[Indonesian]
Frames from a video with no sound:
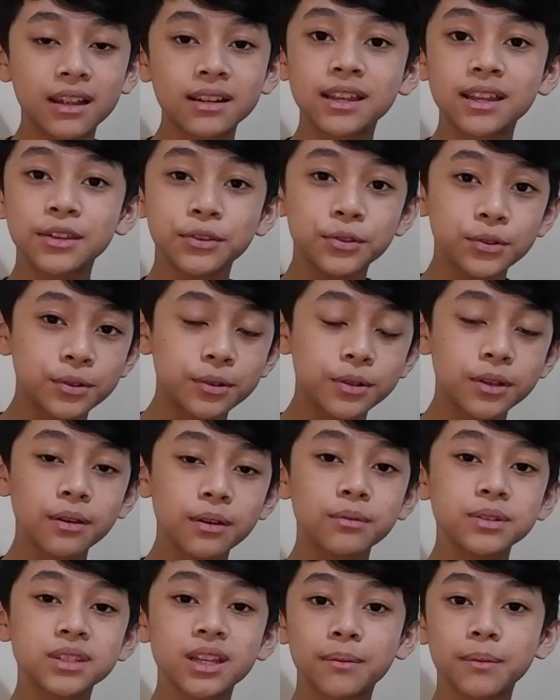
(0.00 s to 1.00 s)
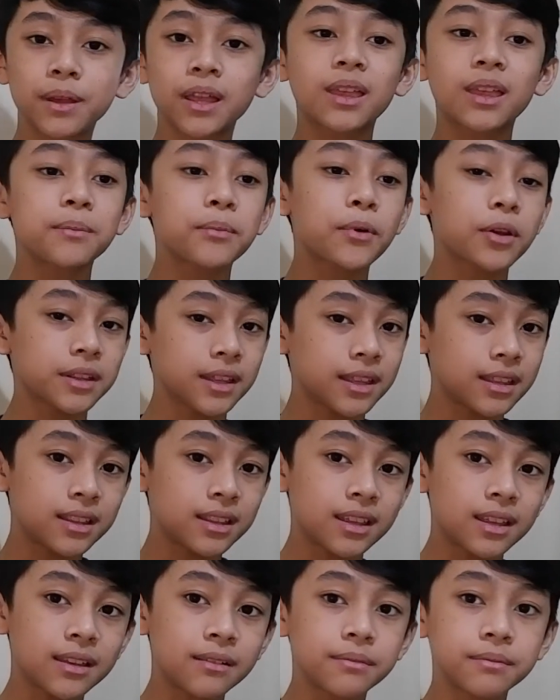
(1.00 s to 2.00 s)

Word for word: gitu sama keyboard ini